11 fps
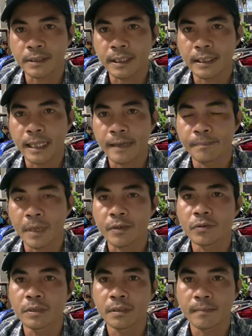cái tem mà
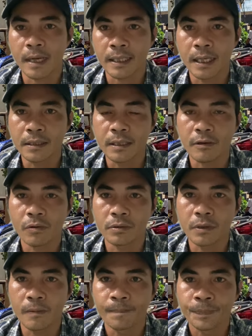yêu thương mà đến đó cô
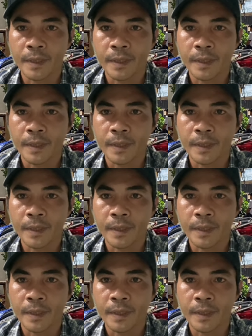chú